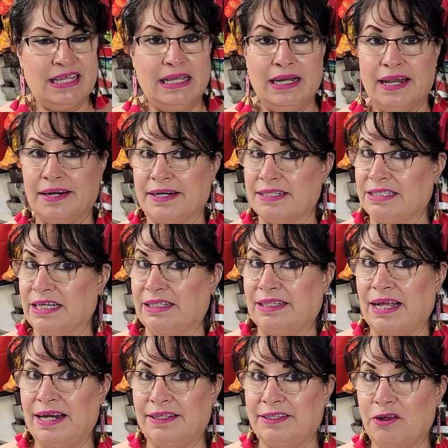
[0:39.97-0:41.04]
Y la
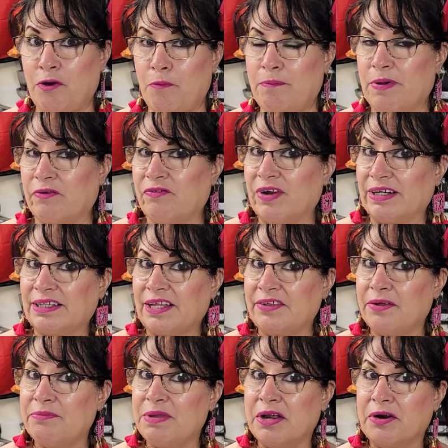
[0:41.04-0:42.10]
receta la tengo perfecta
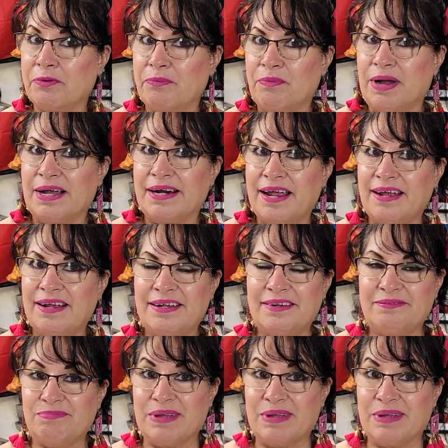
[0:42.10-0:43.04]
de mi hermana,